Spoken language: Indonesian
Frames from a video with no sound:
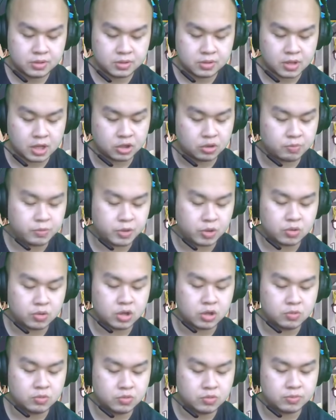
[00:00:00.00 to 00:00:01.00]
atau biru
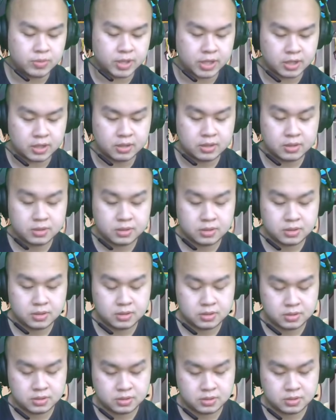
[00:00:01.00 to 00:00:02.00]
ke ungu malah
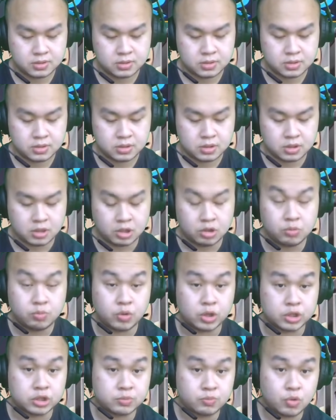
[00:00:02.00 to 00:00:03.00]
itu
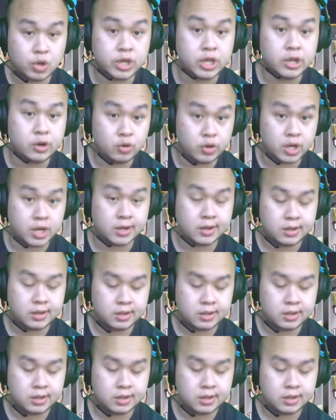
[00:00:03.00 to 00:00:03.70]
buat semua hero ya